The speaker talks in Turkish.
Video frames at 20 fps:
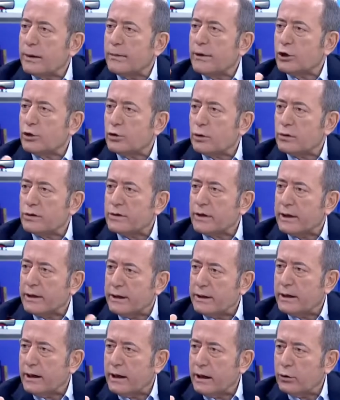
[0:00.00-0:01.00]
beş olsa
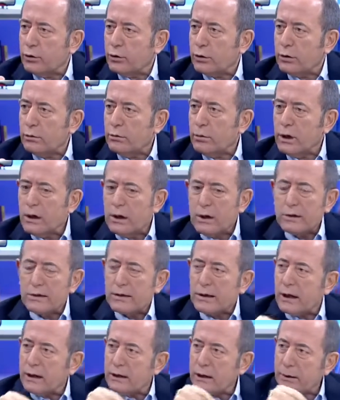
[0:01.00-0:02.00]
iddia ediyorum
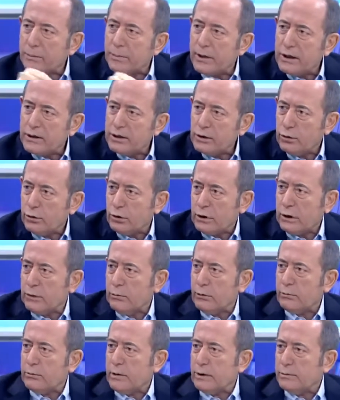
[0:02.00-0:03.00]
Saadet Partisi Türkiye
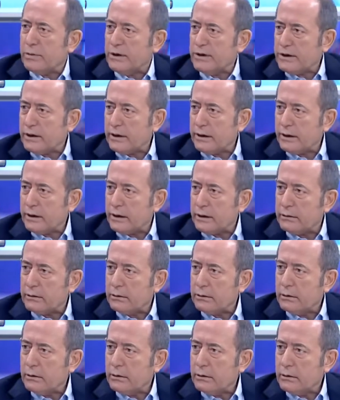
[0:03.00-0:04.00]
Büyük Millet girer.
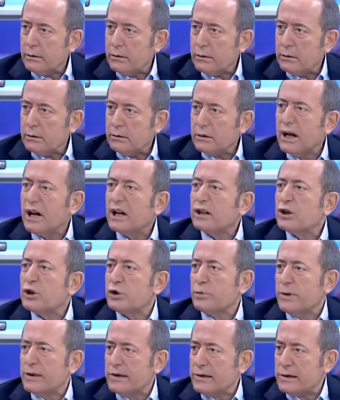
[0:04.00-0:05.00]

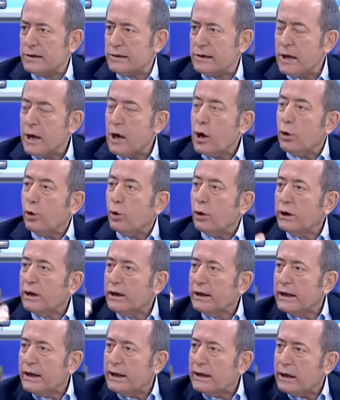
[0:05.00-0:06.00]
Tartışmasız. Saadet o
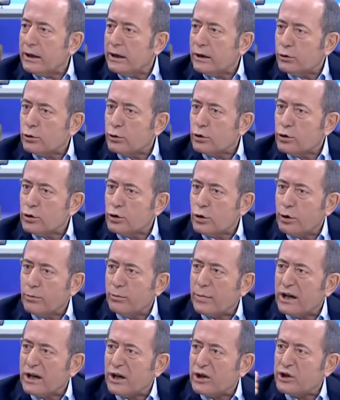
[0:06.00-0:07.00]
nedenle yüzde on
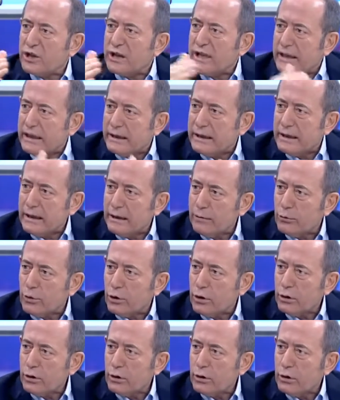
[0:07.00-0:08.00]
baraj indirilmiyor,